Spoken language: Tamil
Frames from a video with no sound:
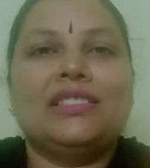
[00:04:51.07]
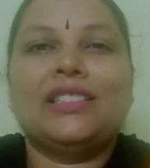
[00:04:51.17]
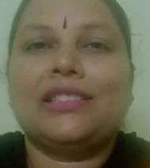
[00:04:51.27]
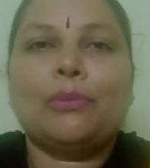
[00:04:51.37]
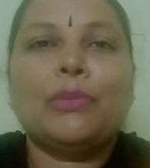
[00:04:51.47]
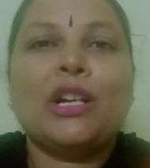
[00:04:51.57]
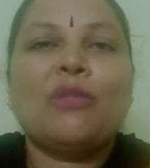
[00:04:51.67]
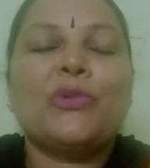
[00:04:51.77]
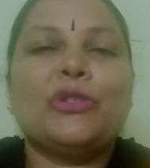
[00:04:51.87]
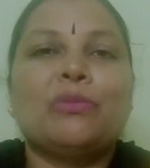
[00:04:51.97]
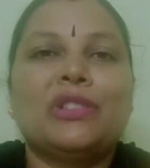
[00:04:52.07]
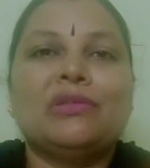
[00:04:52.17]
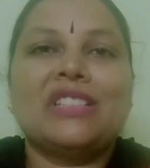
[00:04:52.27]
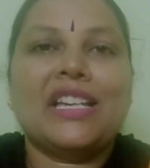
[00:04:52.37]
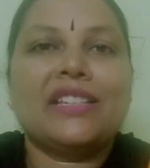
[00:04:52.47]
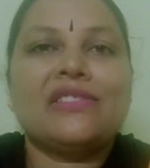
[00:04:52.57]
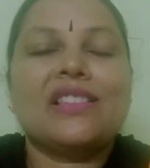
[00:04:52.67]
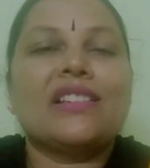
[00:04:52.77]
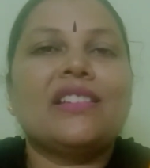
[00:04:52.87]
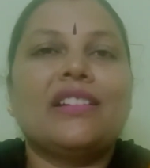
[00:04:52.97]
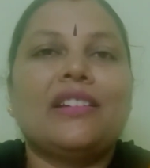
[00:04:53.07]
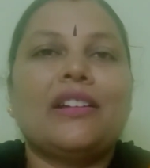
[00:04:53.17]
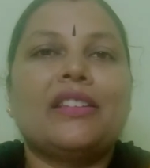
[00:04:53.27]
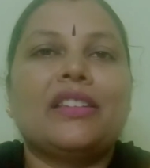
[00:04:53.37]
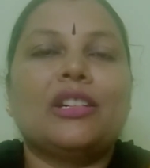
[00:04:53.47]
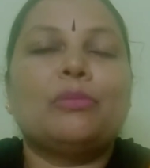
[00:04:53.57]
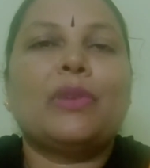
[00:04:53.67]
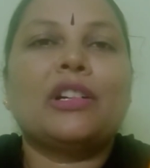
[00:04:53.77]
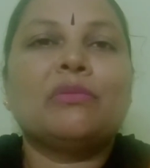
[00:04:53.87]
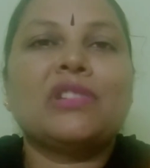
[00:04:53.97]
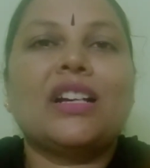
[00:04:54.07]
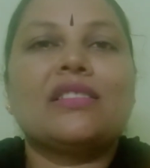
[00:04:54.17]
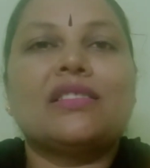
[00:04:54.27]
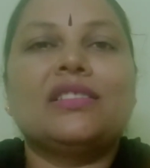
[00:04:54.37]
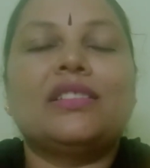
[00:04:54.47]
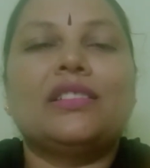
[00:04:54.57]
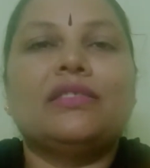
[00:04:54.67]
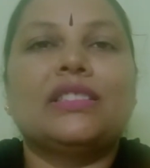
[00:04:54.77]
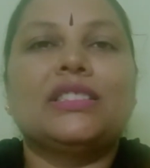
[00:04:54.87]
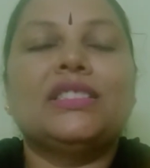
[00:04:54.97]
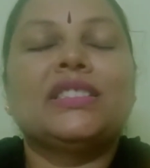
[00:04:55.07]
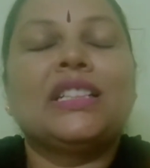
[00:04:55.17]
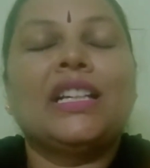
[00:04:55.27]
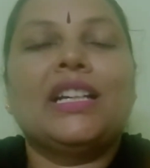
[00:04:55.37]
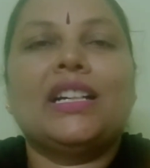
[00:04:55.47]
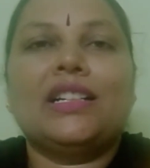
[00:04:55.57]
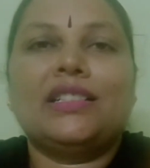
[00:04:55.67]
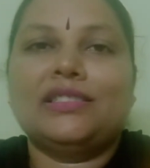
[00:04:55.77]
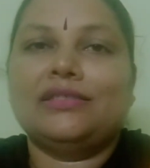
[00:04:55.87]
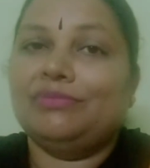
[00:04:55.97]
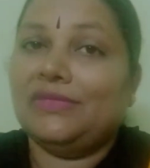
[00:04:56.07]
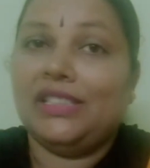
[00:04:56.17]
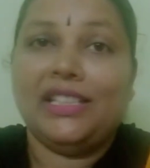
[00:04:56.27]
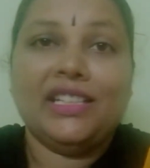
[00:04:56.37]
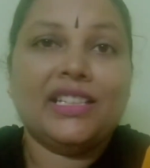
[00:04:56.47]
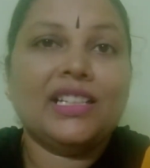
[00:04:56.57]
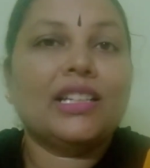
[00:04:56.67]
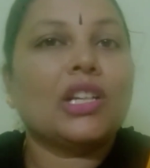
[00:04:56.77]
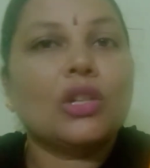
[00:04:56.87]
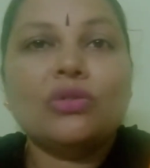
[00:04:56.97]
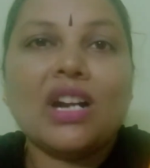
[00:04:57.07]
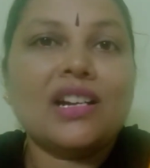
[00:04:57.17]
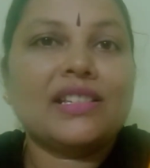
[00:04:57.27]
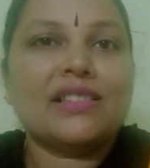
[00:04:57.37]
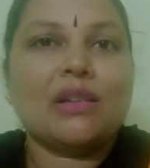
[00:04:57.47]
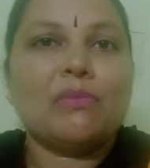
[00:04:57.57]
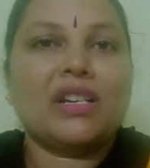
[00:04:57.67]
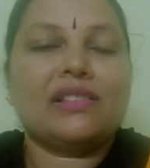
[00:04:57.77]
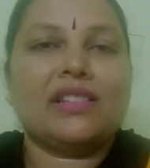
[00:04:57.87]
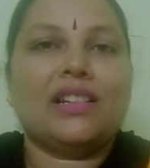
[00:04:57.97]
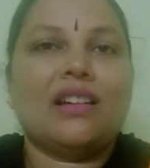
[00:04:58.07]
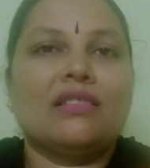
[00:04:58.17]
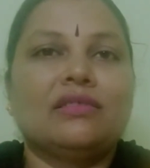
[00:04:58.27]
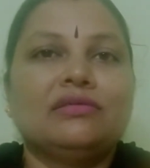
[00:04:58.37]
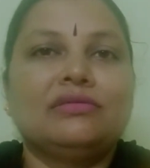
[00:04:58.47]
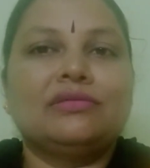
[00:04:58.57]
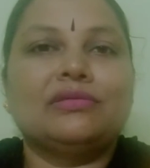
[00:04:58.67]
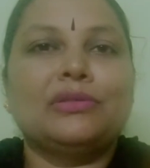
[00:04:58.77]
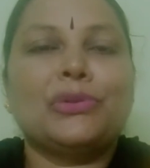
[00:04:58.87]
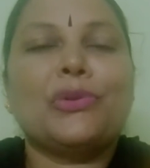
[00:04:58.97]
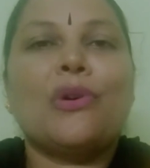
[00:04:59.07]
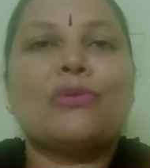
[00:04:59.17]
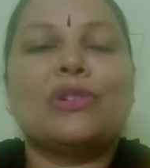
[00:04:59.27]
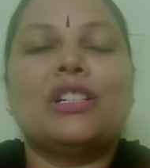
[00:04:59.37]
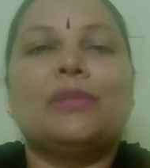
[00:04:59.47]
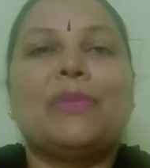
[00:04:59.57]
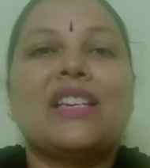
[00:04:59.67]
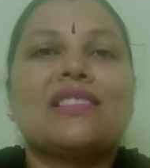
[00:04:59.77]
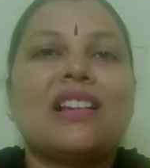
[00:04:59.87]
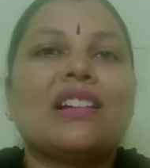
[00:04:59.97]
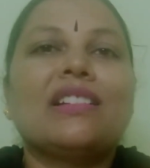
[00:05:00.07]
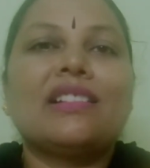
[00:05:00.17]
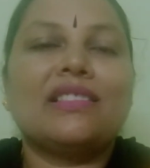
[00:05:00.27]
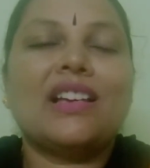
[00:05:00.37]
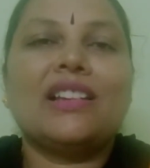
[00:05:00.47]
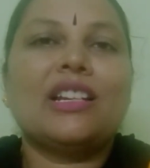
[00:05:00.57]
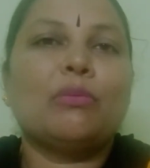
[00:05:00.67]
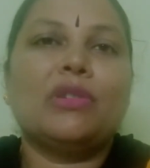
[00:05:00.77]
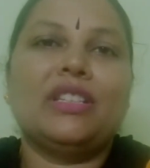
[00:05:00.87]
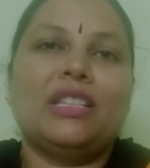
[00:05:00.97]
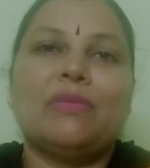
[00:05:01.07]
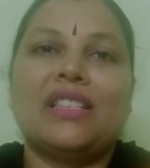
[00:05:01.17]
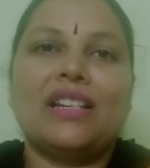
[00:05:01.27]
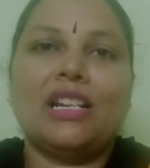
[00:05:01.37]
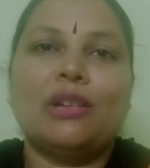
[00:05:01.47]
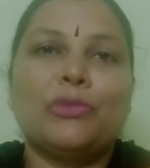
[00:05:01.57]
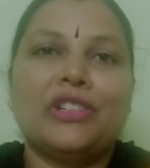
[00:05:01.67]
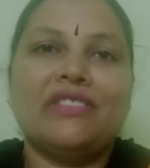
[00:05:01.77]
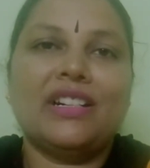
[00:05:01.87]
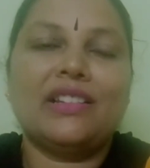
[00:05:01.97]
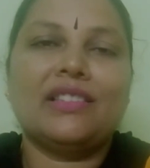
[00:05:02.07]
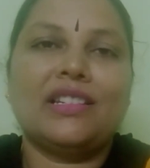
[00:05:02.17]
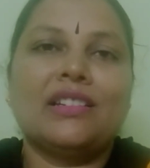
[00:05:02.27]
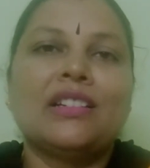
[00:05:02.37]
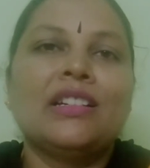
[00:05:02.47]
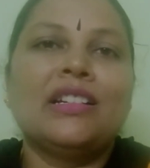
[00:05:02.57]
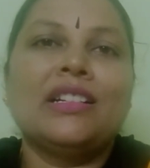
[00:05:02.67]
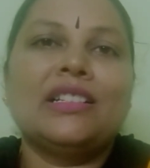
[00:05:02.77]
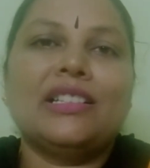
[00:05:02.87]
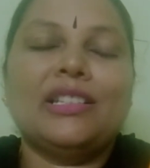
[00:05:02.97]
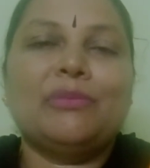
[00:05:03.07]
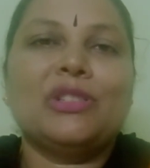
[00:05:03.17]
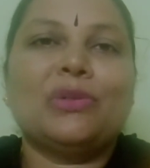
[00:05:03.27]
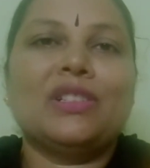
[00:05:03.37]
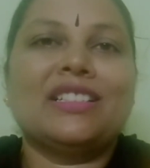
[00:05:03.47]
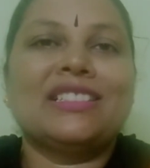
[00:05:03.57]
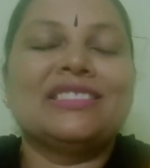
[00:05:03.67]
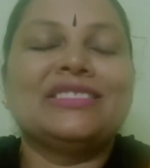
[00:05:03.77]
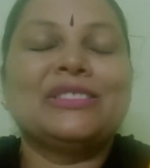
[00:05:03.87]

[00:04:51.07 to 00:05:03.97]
இந்த தப்பான முடிவை மட்டும் தயவு செய்து எடுக்காதீங்க பணம் காசுன்றது வந்து இன்றைக்கி இல்லைனாலும் நாளைக்கு சம்பாரிச்சிக்கலாம் ஸோ அவங்க பேசுனாங்கன்றதுனால நம்ம இந்த மாதிரியெல்லாம் முடிவு எடுத்துறேன் எப்படி சொல்லுங்கள்